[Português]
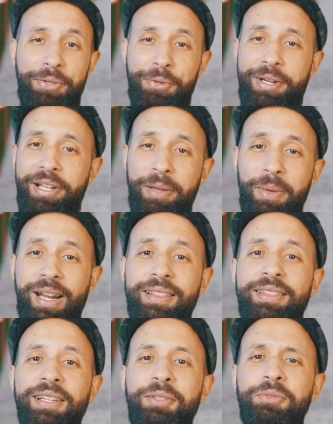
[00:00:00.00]
E o clima
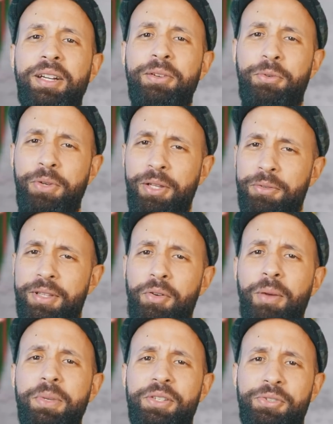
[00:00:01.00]
era tão tranquilo,
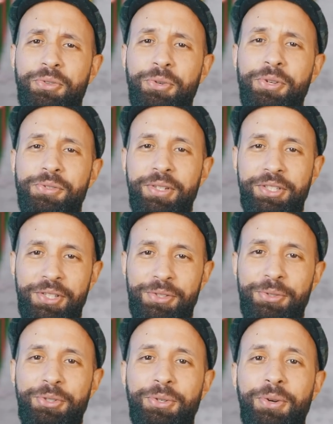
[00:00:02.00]
tão amistoso
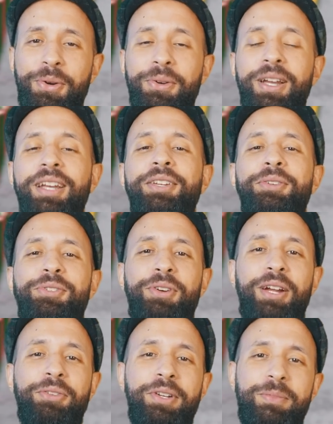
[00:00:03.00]
antes do jogo, que os
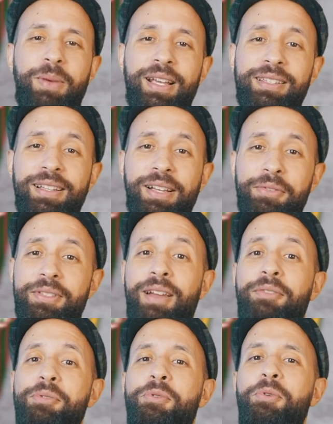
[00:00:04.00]
jogadores brasileiros
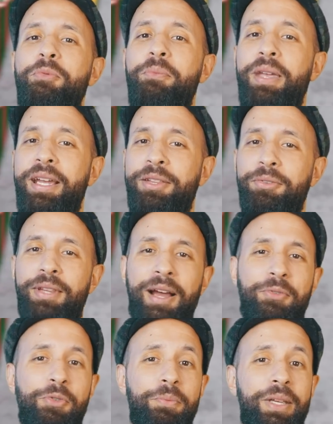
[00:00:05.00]
estavam com medo
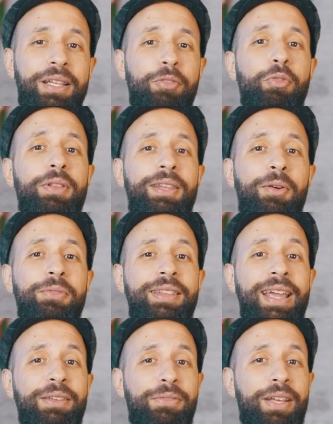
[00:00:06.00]
da comida do hotel
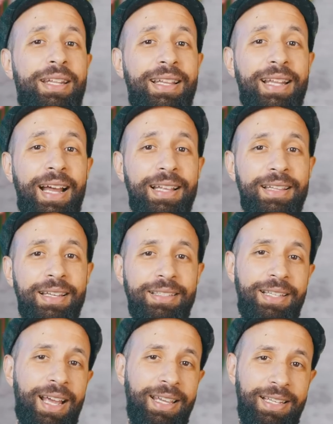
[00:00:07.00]
estar tá
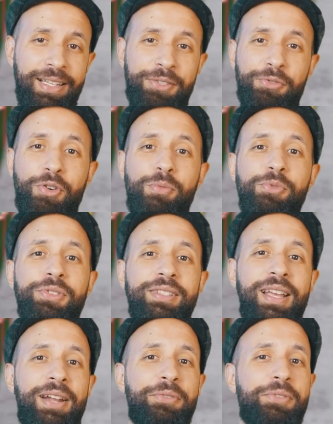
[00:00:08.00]
envenenada. E aí eles só
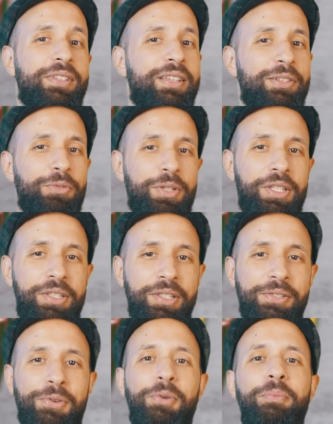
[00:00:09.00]
almoçaram
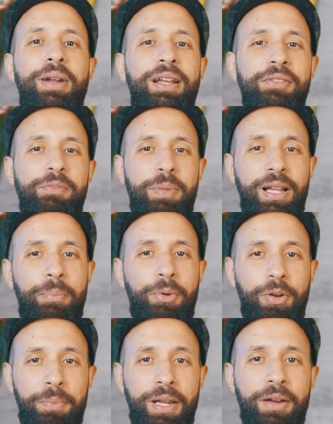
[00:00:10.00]
sanduíches comprados pela
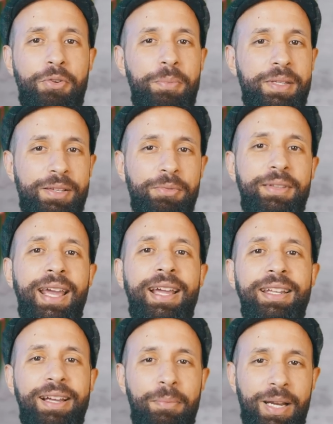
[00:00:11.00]
própria comissão
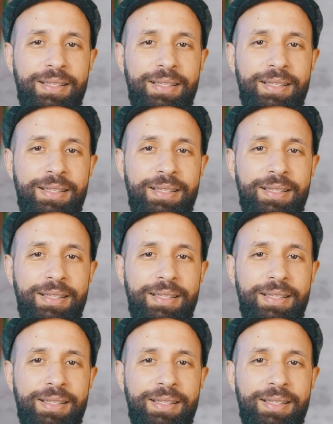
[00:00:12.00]
técnica